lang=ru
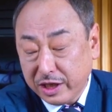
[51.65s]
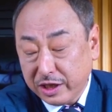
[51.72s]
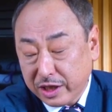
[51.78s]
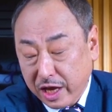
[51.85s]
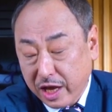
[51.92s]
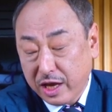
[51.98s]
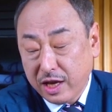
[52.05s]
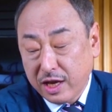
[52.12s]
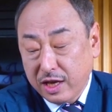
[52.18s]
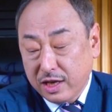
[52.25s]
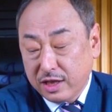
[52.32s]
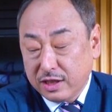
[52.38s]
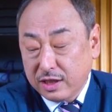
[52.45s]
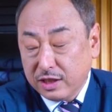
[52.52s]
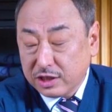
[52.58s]

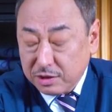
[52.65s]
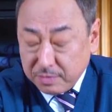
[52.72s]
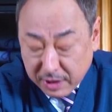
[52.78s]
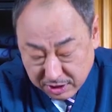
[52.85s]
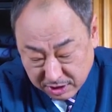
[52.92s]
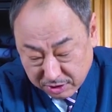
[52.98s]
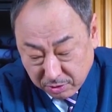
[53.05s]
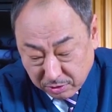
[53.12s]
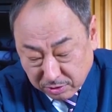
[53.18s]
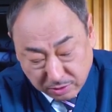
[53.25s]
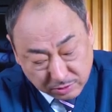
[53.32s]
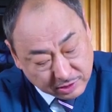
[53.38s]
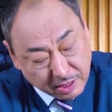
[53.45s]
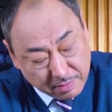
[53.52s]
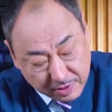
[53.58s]
Традиционное японское
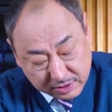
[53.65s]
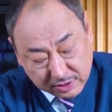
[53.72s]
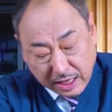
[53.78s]
ассорти.